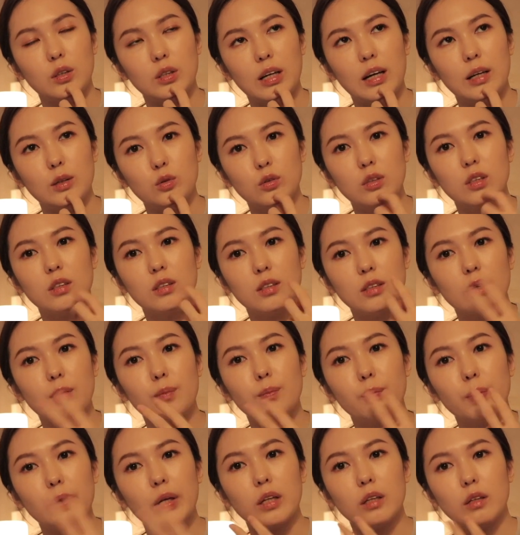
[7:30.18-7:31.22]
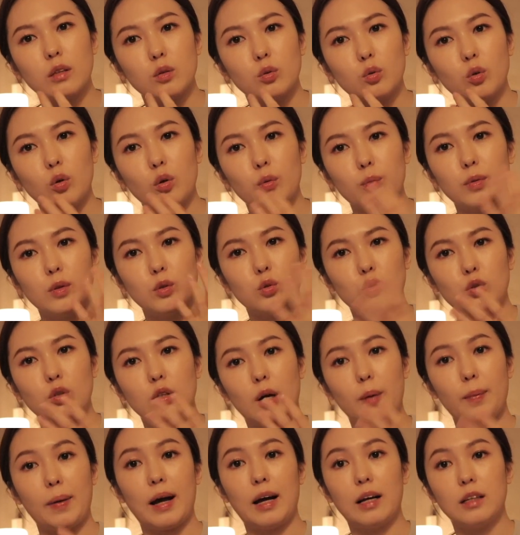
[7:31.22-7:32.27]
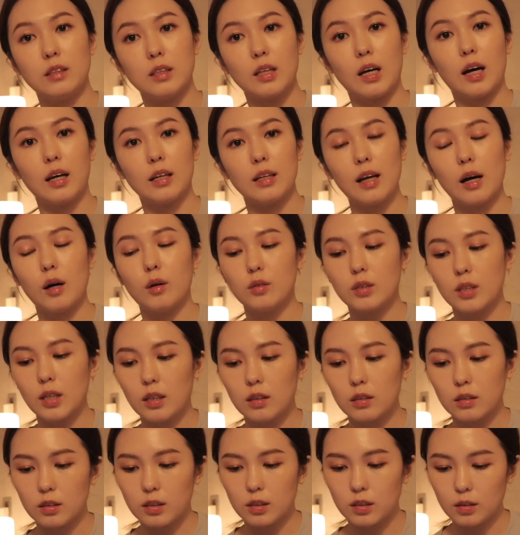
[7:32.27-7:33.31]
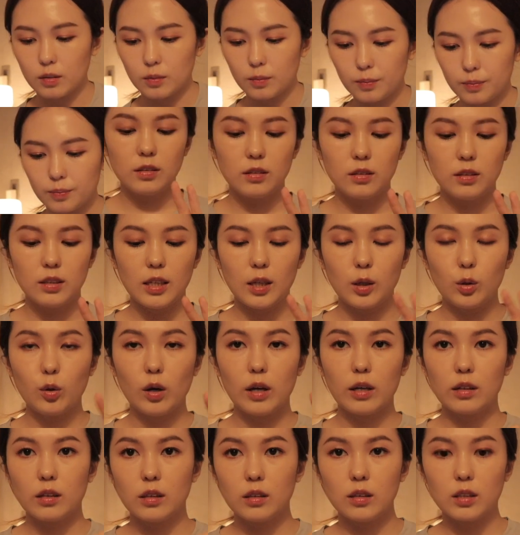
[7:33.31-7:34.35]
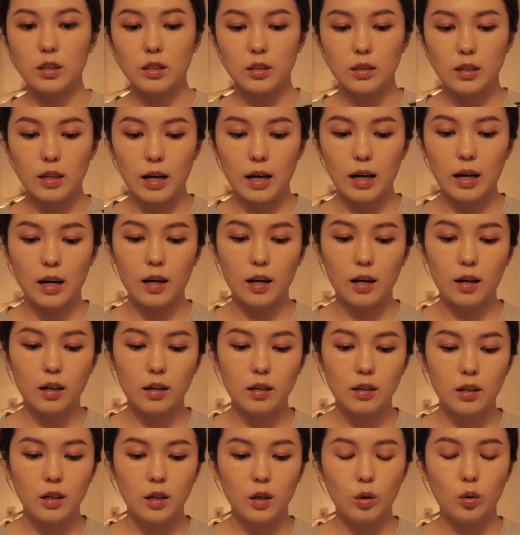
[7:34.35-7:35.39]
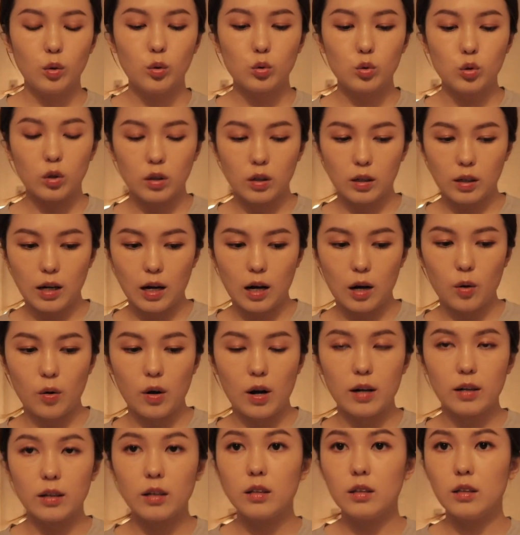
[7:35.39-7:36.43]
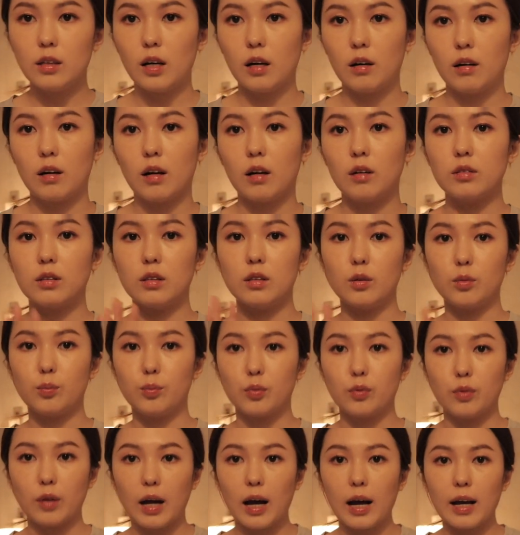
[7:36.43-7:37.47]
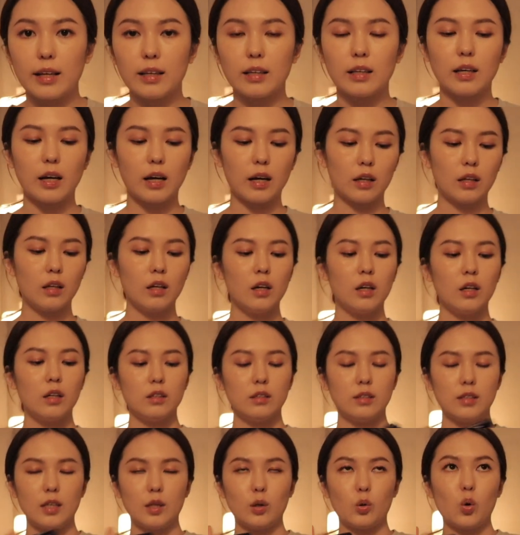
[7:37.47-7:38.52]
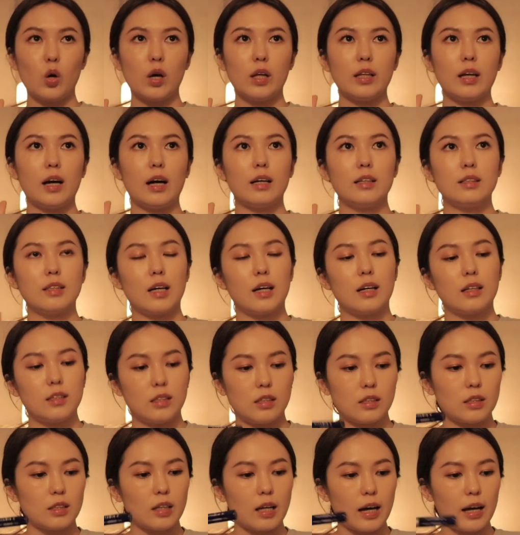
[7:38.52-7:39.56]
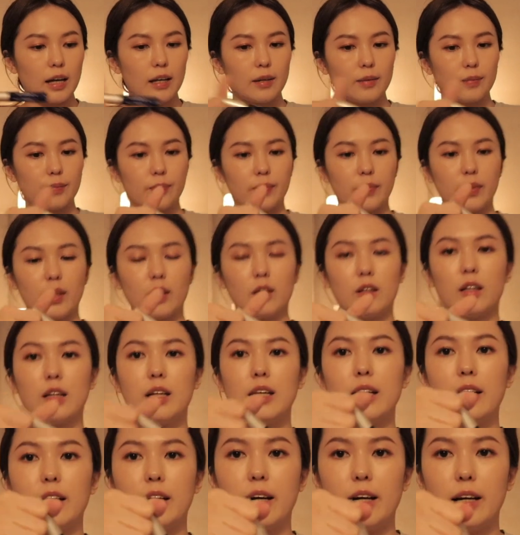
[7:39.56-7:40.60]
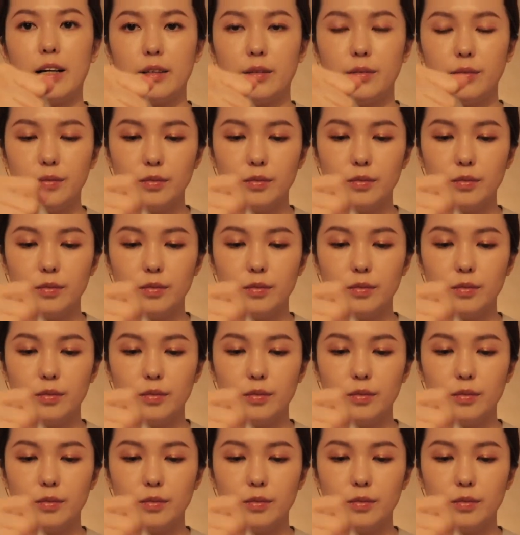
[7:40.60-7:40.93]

它就是生病了，所以我必须要帮它擦药这样子。这一罐跟其他护唇膏啊跟药膏真的不太一样，这一罐它擦起来，我给你看。